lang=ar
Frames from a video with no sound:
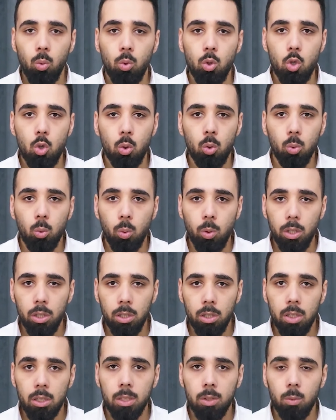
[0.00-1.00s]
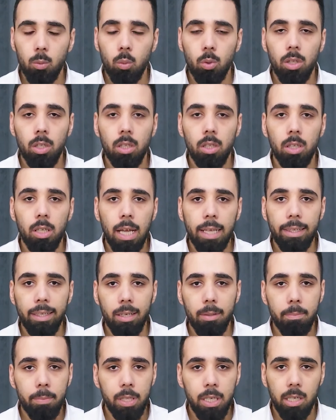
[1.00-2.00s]
وصوت كويس
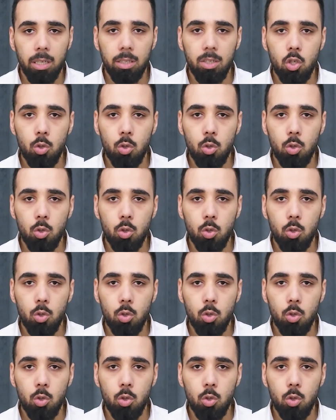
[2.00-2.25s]
وهتحب انك